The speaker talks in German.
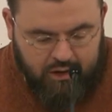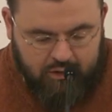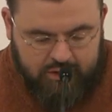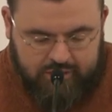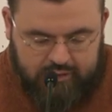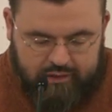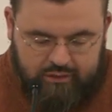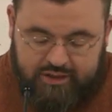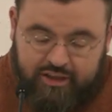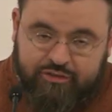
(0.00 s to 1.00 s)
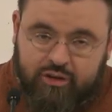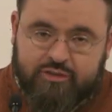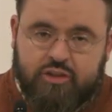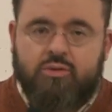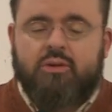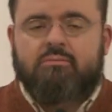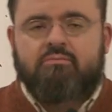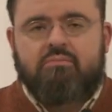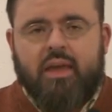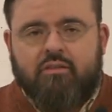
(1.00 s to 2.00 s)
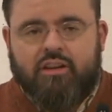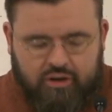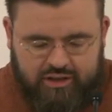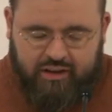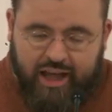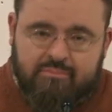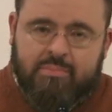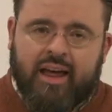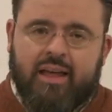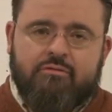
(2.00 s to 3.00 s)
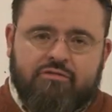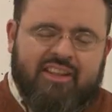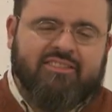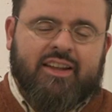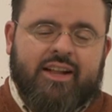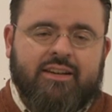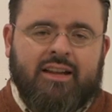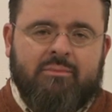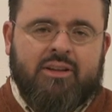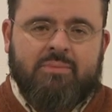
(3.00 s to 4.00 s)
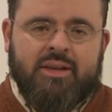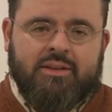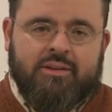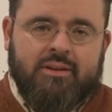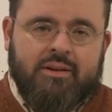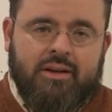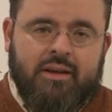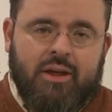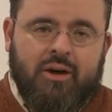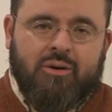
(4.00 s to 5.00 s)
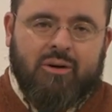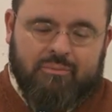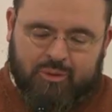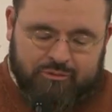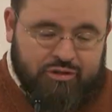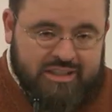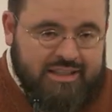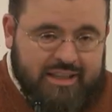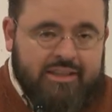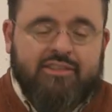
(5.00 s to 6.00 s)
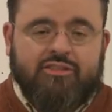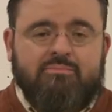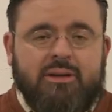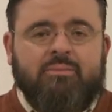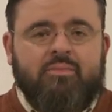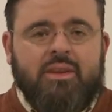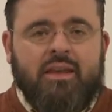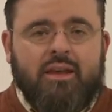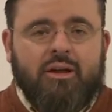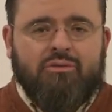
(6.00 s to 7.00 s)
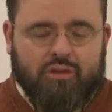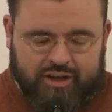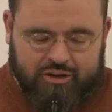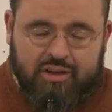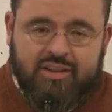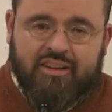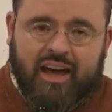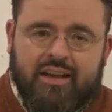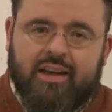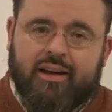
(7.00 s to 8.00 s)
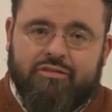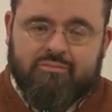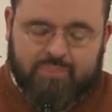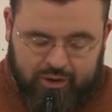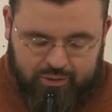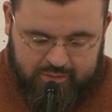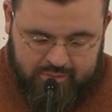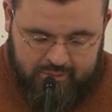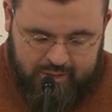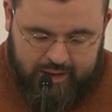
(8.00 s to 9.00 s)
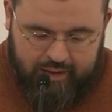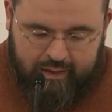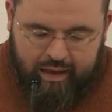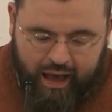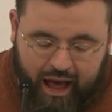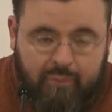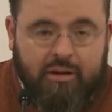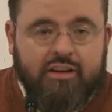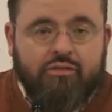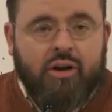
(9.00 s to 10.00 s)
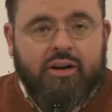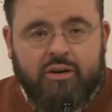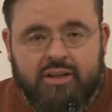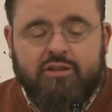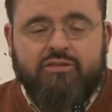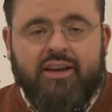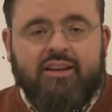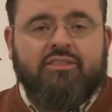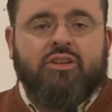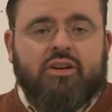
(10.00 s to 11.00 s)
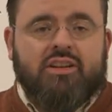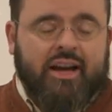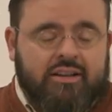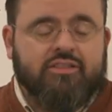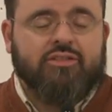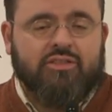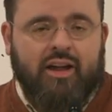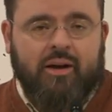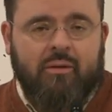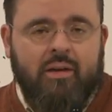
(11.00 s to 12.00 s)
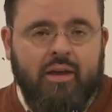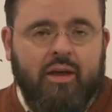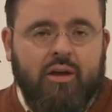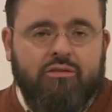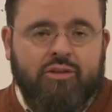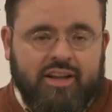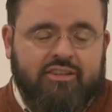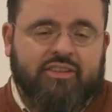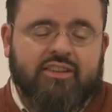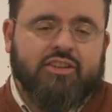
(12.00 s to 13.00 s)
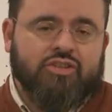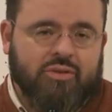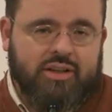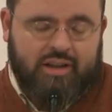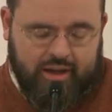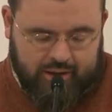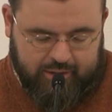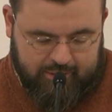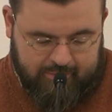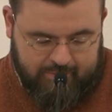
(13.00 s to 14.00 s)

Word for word: Und, und das wollen wir tun. Wir wollen dranbleiben, festhalten am Gebet, um, um für die Dinge zu bitten, wo wir Gottes Eingreifen brauchen. Aber wir wollen auch nicht vergessen, Gott Dank zu sagen für das, was er schon getan hat.